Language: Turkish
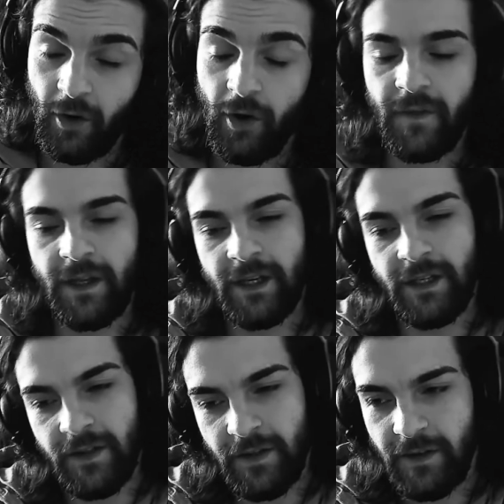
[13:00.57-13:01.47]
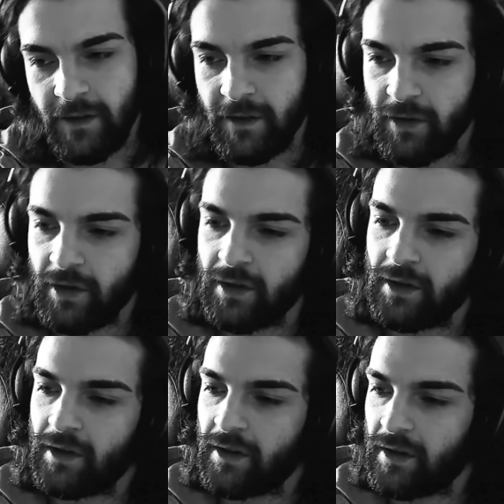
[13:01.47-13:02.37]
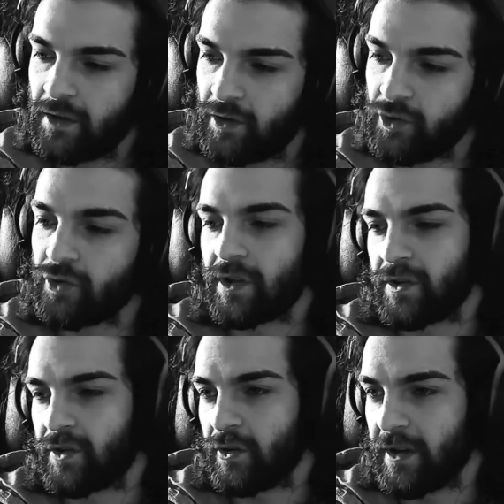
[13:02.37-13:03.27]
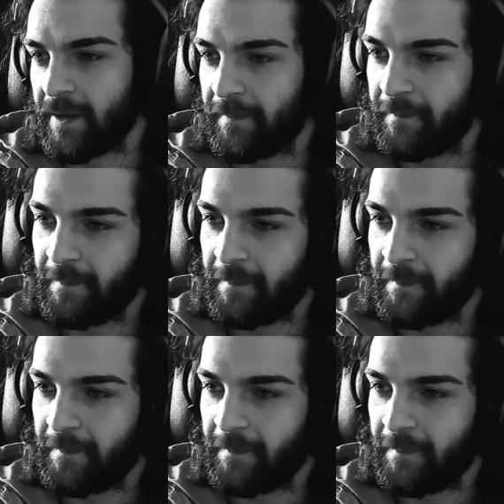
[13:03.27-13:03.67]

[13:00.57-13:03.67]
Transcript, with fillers: onları git, şunları söyle.